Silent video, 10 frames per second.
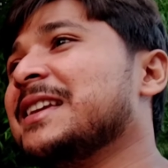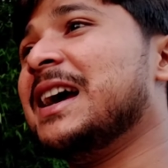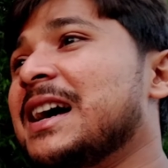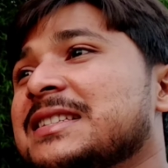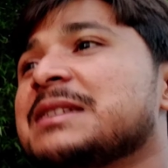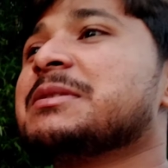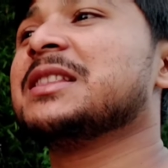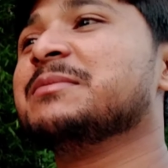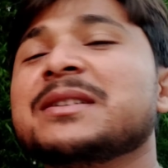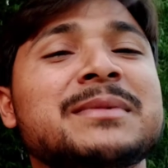यहाँ से
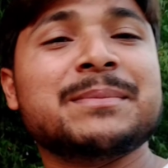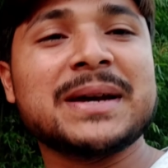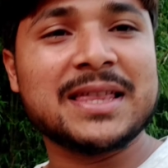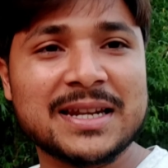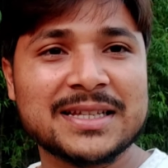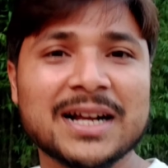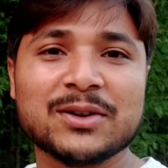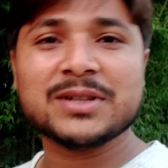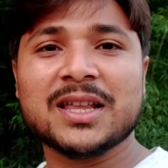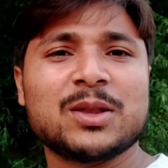मतलब मैं पैदल ही जा
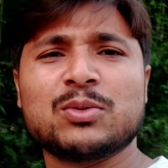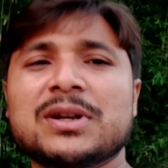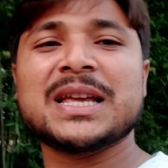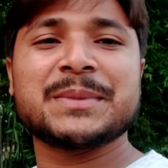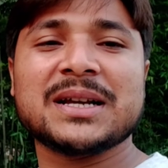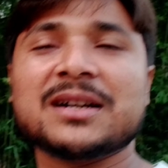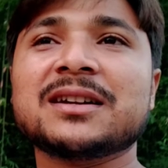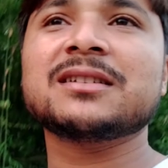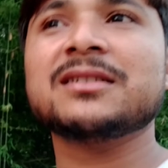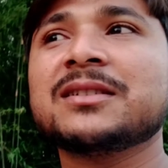रहा हूँ ज़्यादा दूर नहीं है मेरा
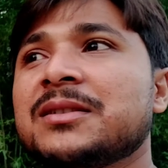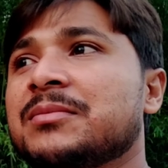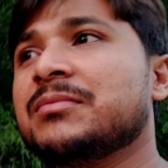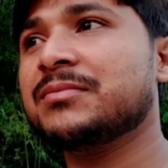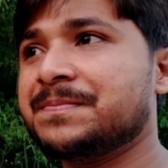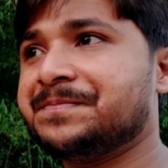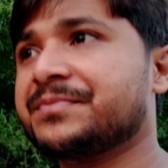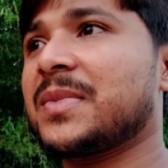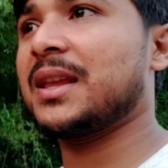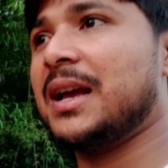घर
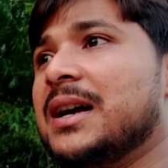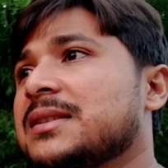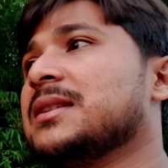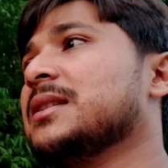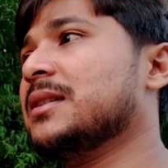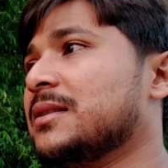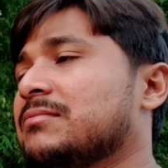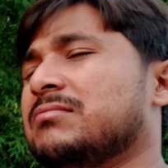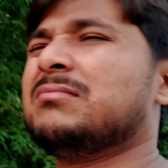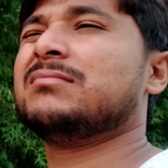यहाँ से
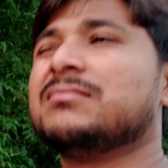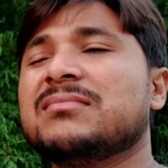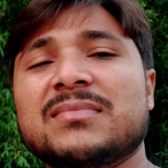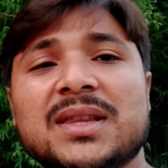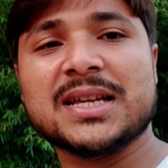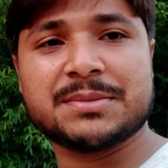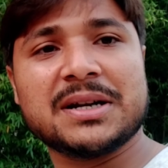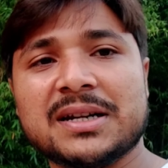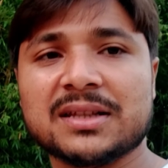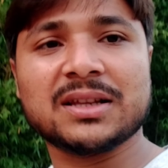दस
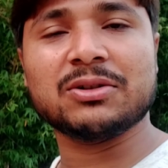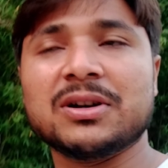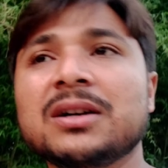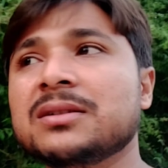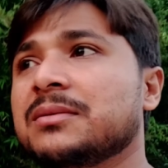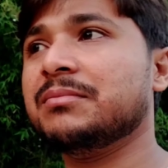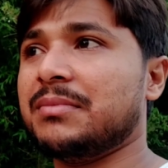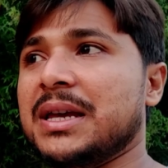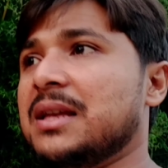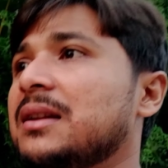मिनट लगता होगा
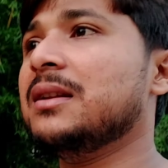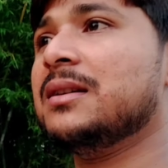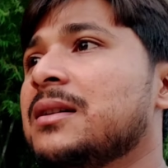पैदल